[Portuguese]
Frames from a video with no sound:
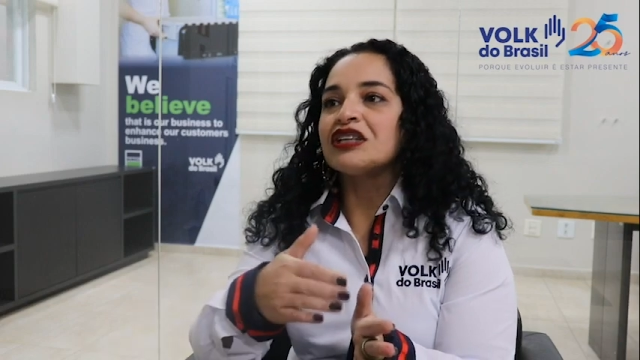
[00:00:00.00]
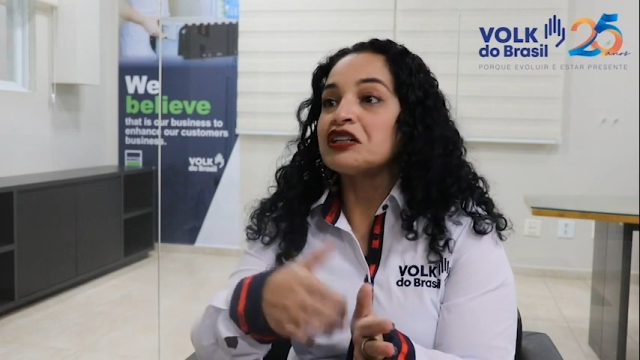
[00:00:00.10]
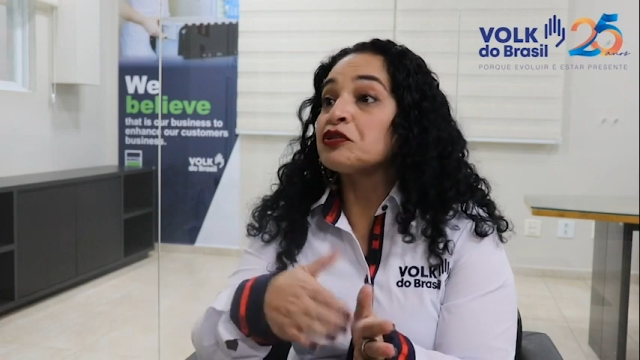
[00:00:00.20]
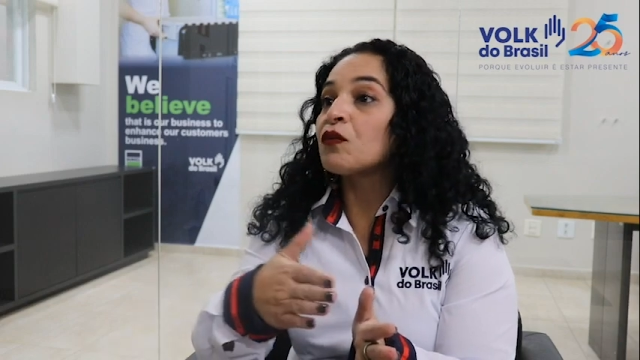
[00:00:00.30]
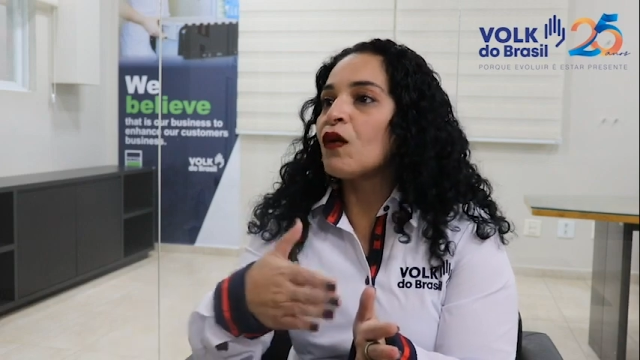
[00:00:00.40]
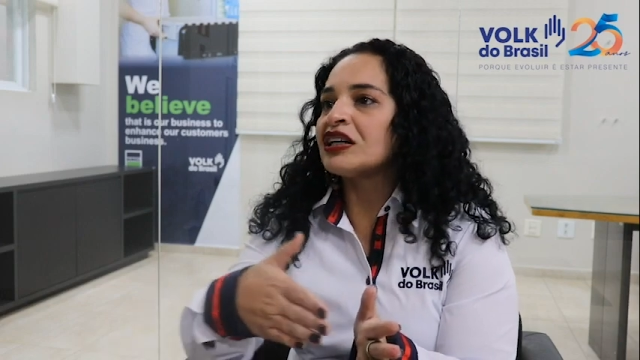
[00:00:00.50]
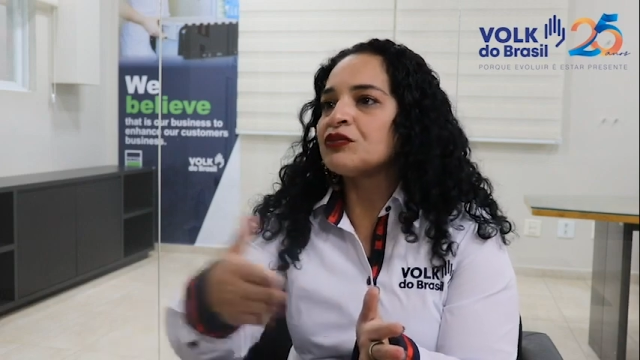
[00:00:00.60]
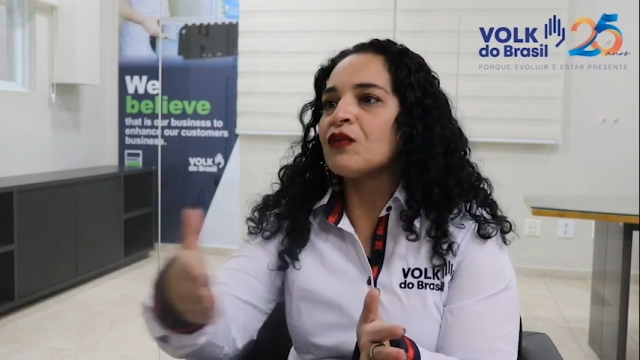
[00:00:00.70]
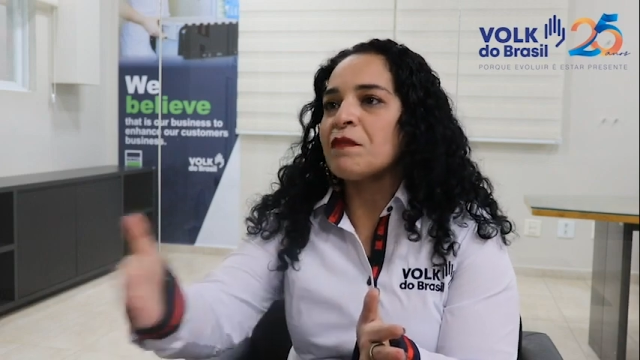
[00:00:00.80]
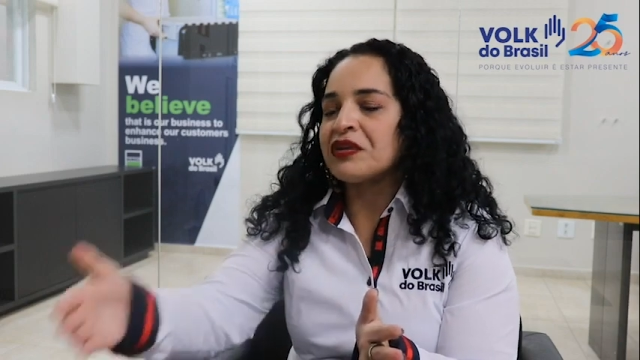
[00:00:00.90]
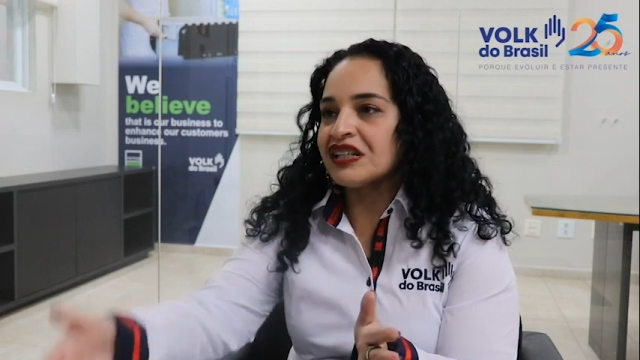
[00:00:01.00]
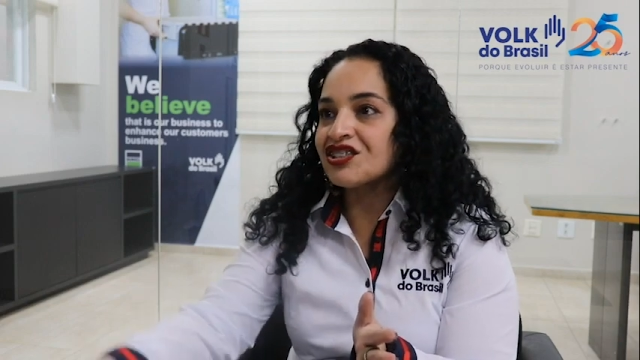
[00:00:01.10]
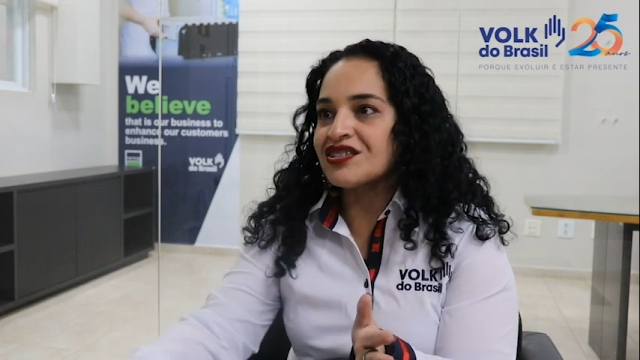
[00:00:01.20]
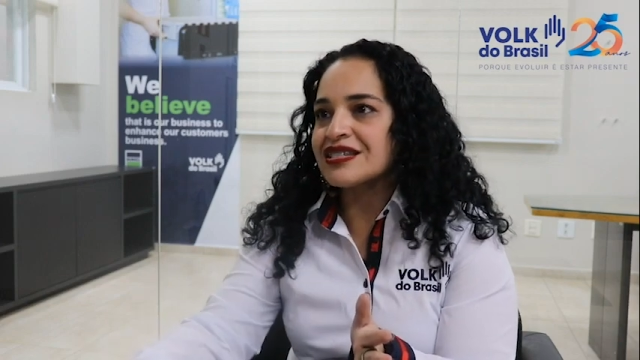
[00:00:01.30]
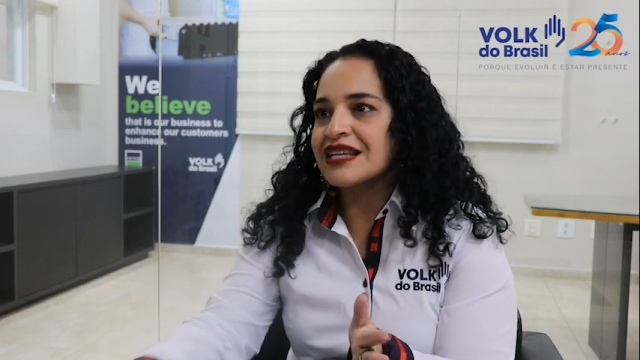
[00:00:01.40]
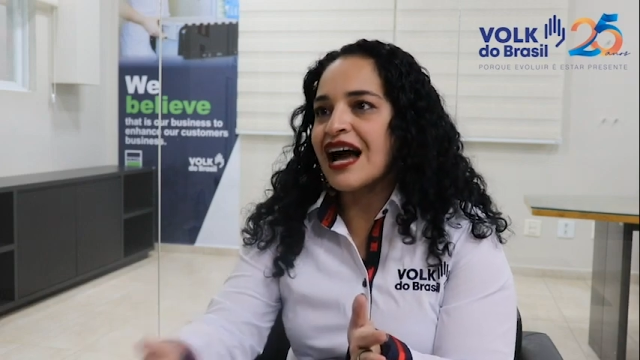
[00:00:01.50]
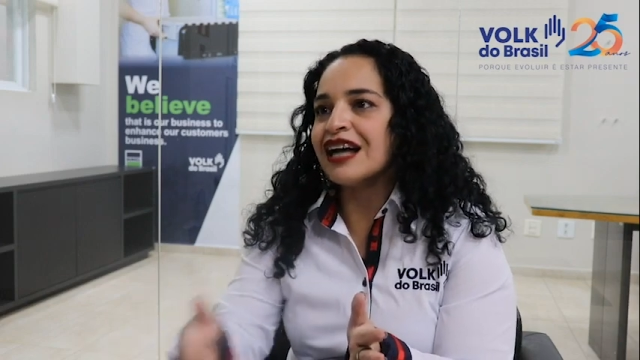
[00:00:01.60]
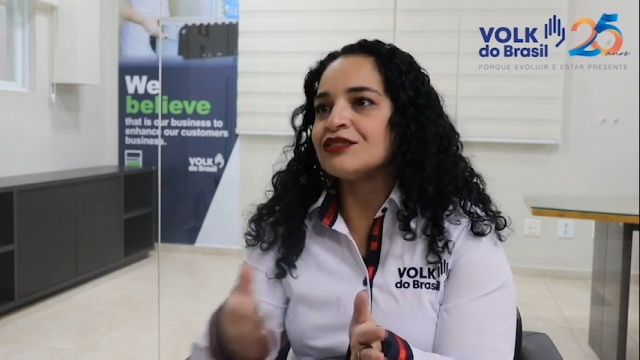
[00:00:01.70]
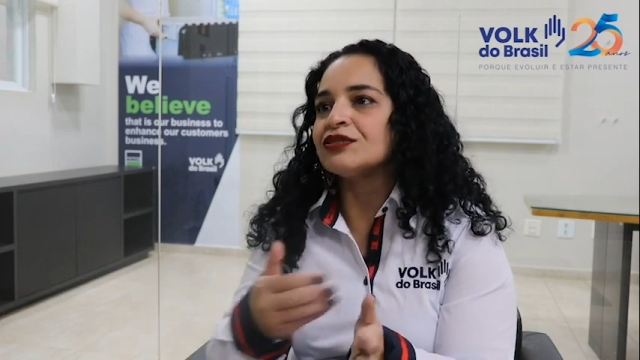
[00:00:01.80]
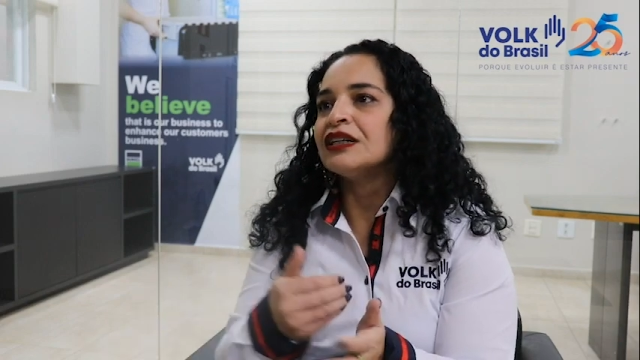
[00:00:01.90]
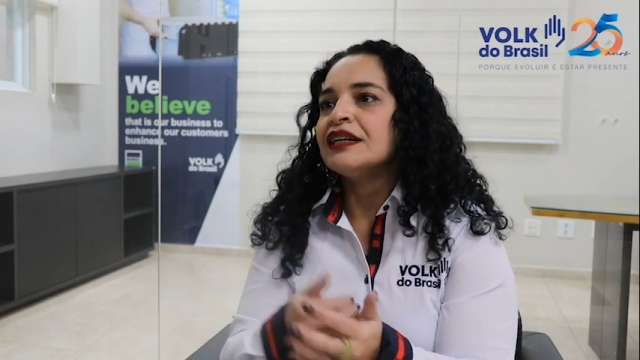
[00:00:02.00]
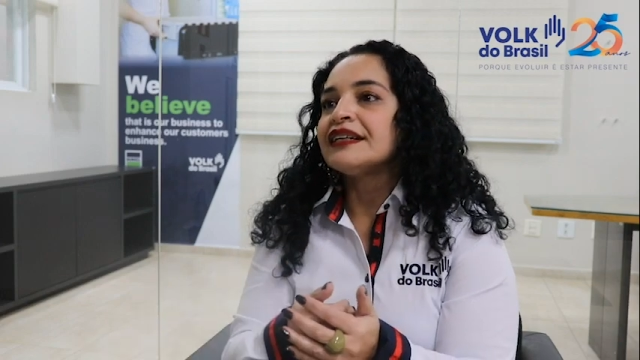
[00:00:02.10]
tanto quanto o aprendizado,